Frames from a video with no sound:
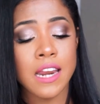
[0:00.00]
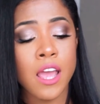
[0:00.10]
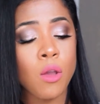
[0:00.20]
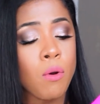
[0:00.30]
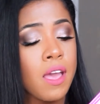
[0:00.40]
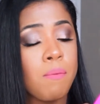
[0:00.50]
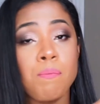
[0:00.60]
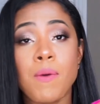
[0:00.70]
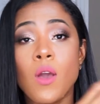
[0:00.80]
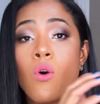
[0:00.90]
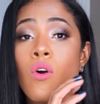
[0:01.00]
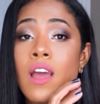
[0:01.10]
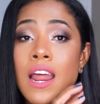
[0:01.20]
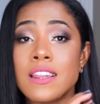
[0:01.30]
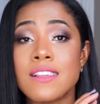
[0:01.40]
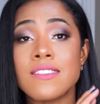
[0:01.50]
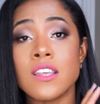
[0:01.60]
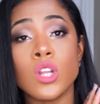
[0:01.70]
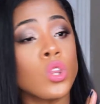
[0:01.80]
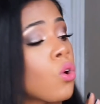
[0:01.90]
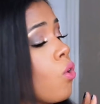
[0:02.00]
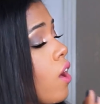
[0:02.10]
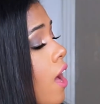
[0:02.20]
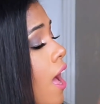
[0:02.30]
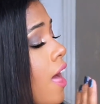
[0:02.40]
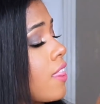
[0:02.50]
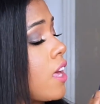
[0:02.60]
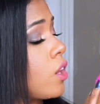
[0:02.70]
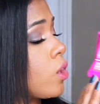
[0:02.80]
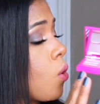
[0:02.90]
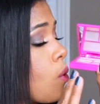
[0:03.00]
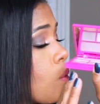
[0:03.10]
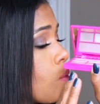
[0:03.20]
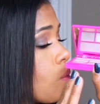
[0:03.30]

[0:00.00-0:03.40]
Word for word: trae un espejo grandecito adentro.